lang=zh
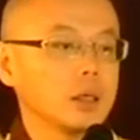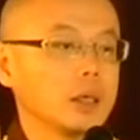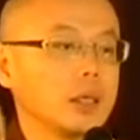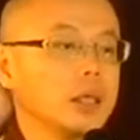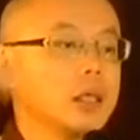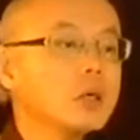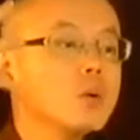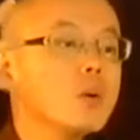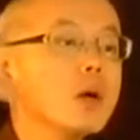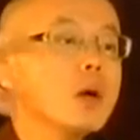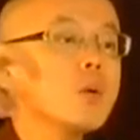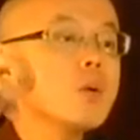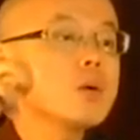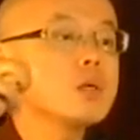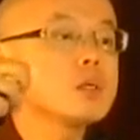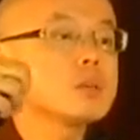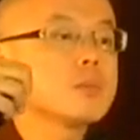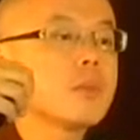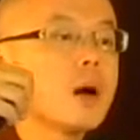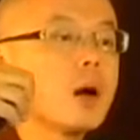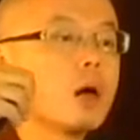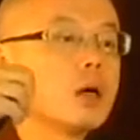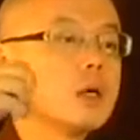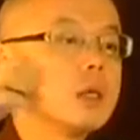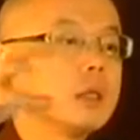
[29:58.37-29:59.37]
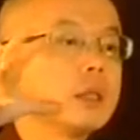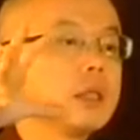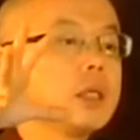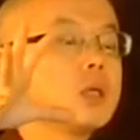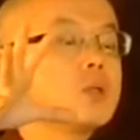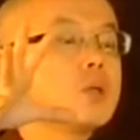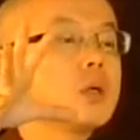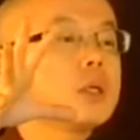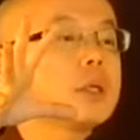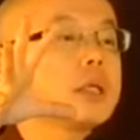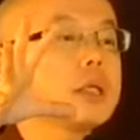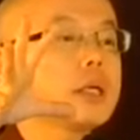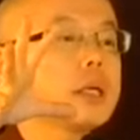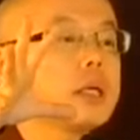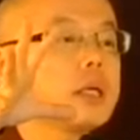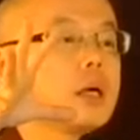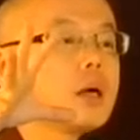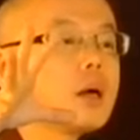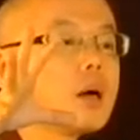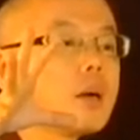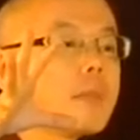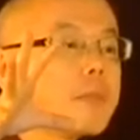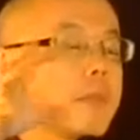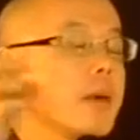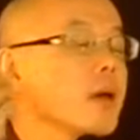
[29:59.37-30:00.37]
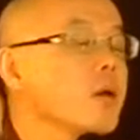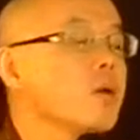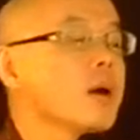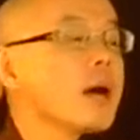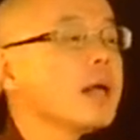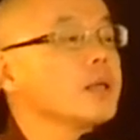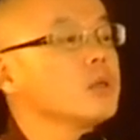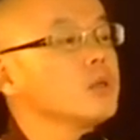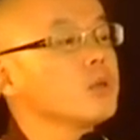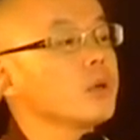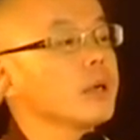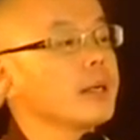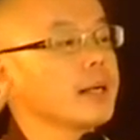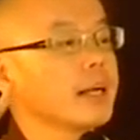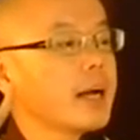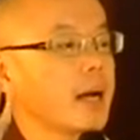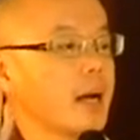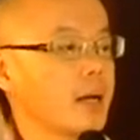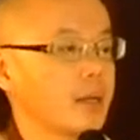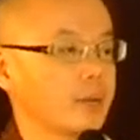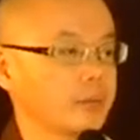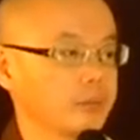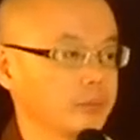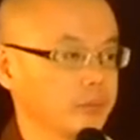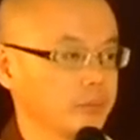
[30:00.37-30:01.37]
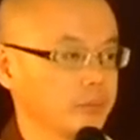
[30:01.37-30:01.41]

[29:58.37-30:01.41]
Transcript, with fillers: 因为为什么？你觉得没有安全感。